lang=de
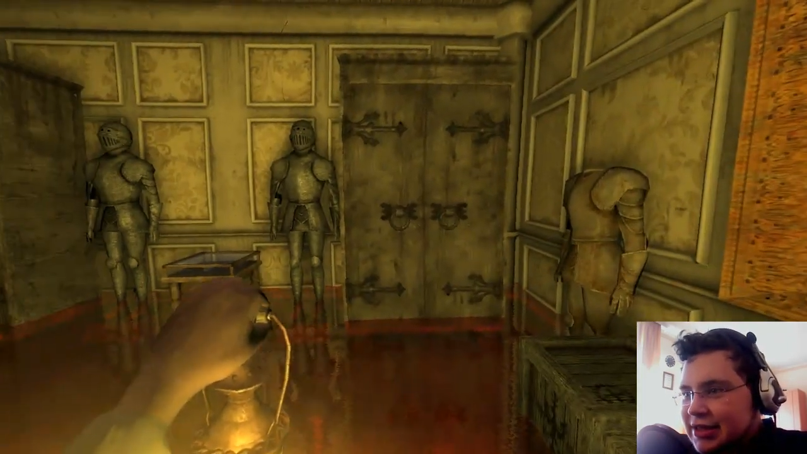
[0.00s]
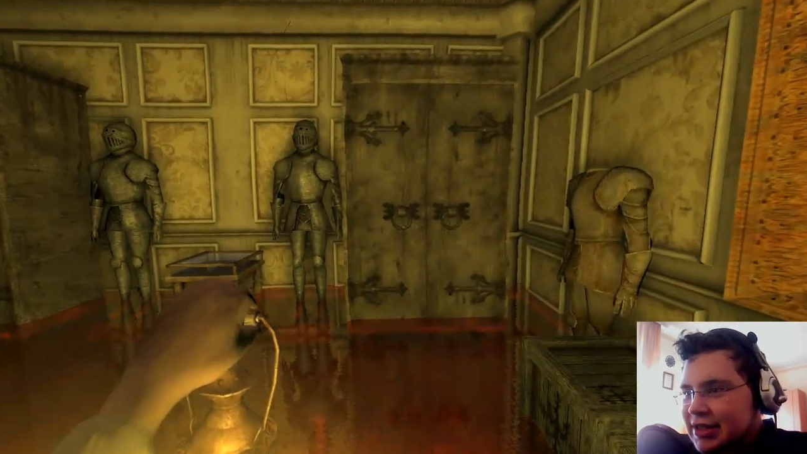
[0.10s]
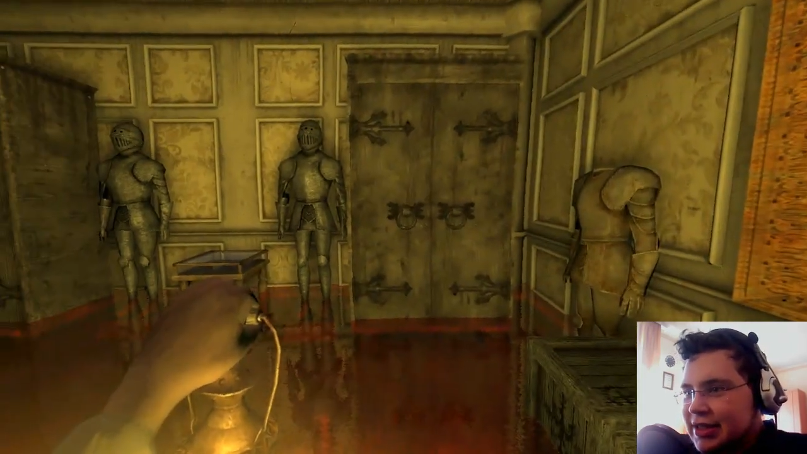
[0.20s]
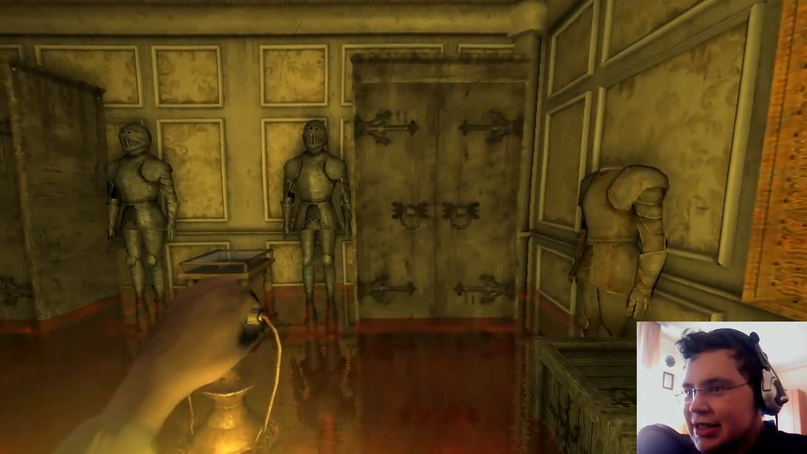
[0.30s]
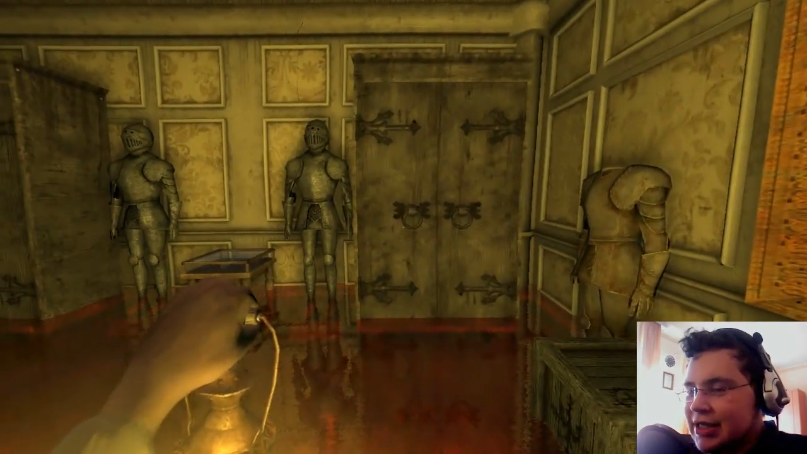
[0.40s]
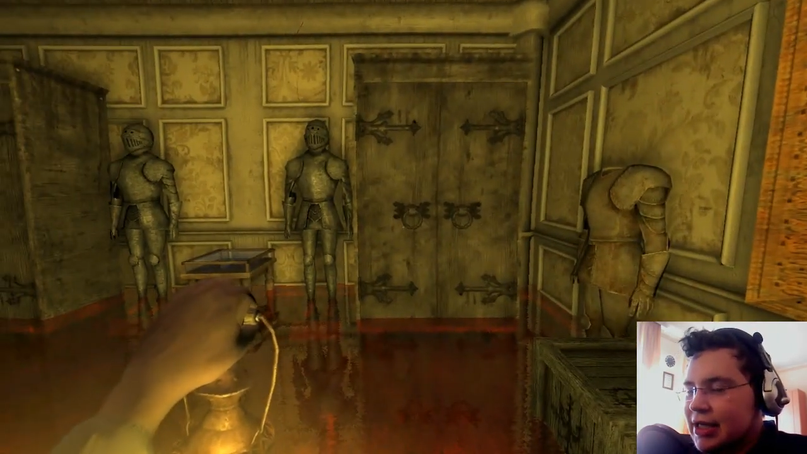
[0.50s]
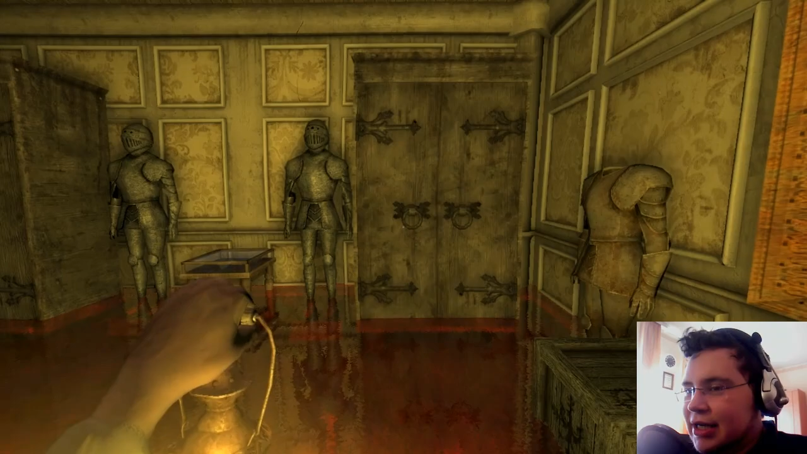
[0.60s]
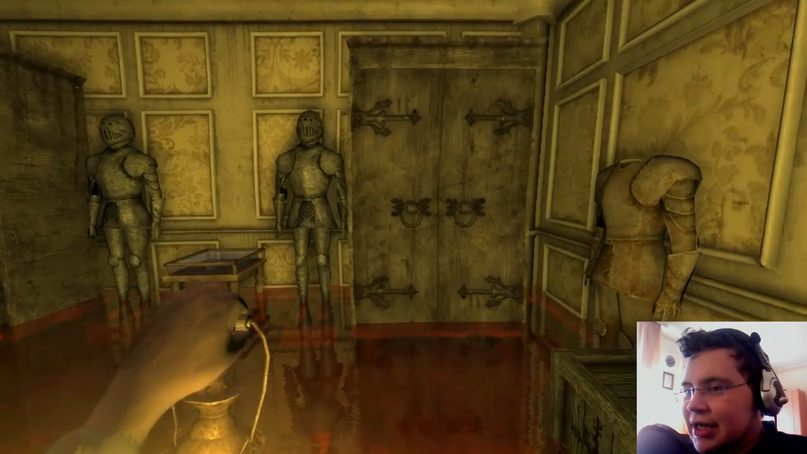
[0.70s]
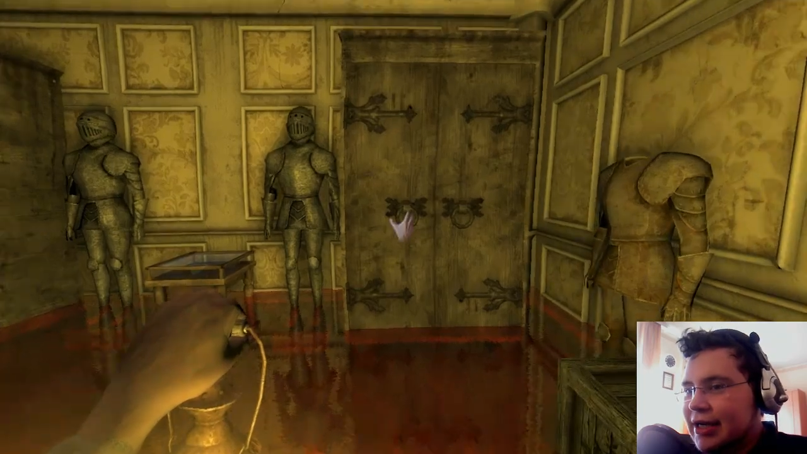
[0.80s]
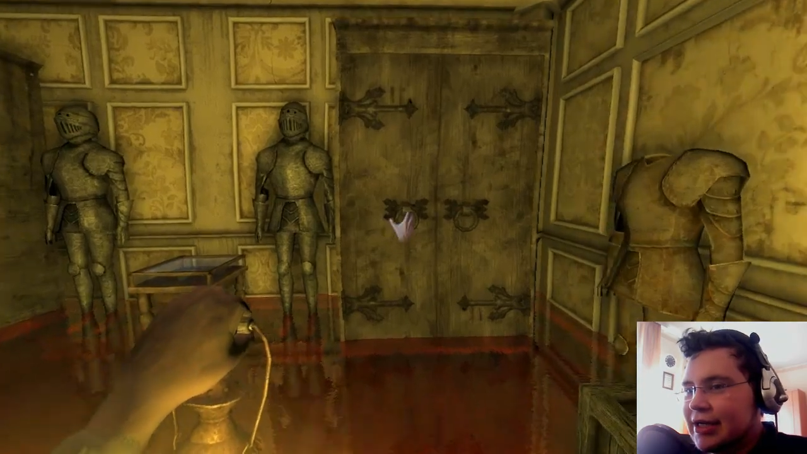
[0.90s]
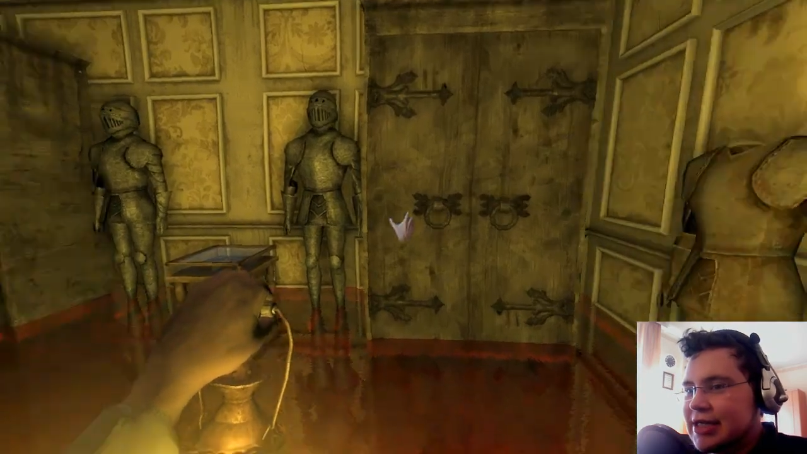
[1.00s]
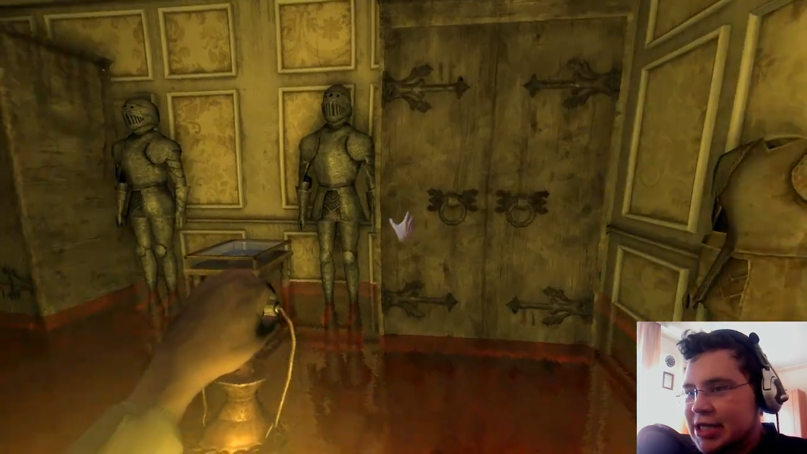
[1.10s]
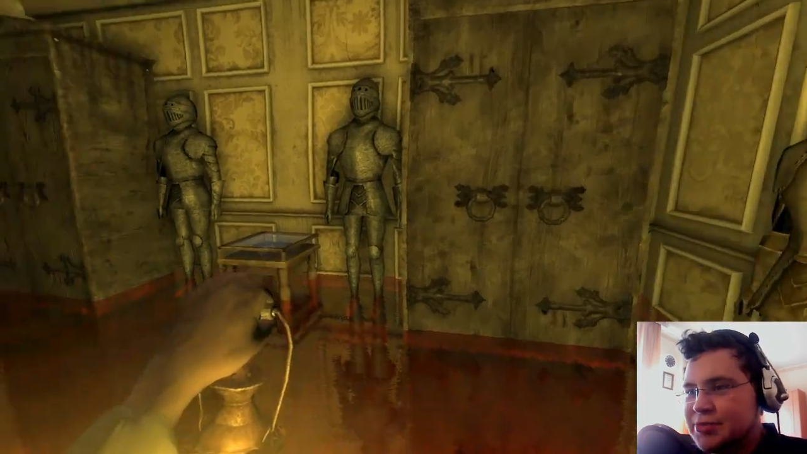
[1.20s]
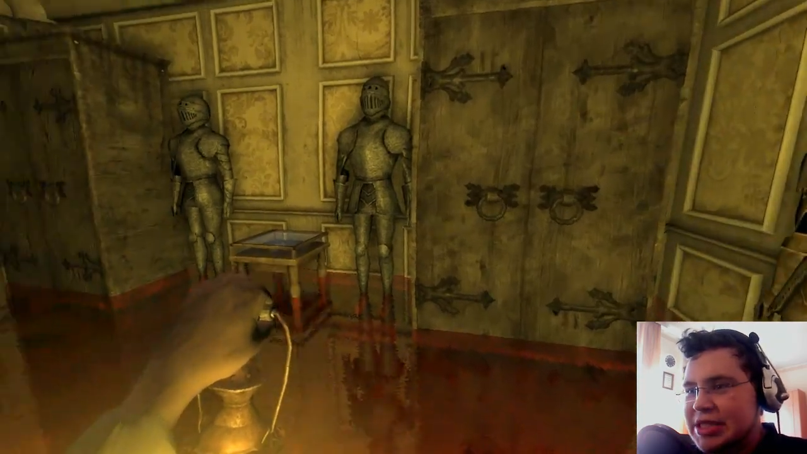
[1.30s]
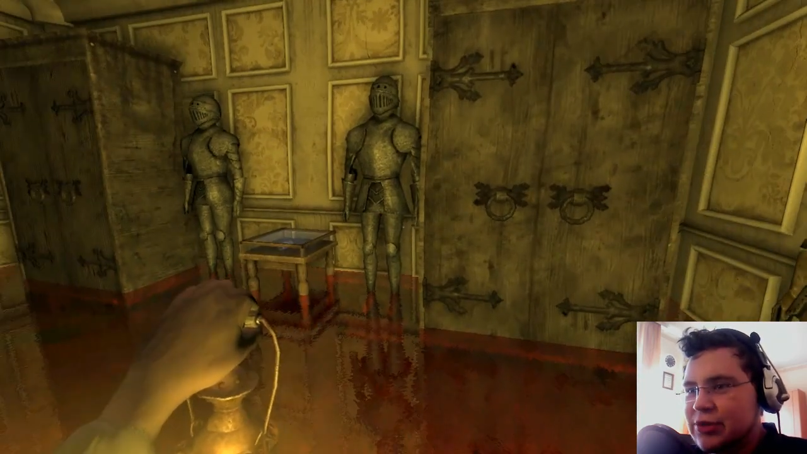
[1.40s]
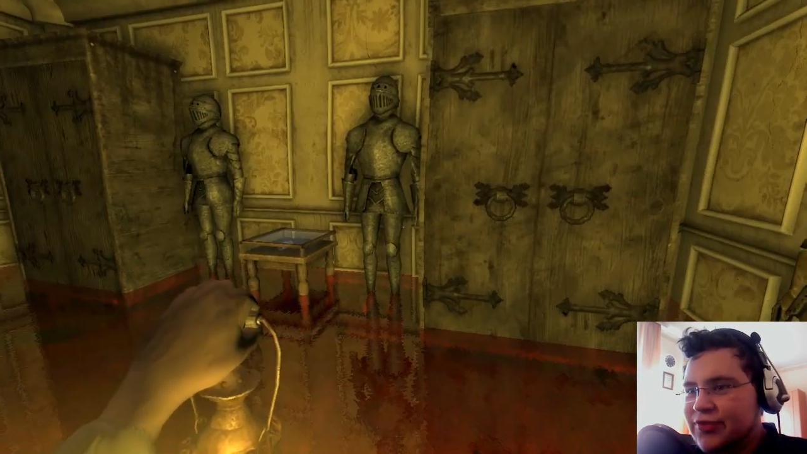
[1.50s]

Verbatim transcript: ah, kann ich mich nicht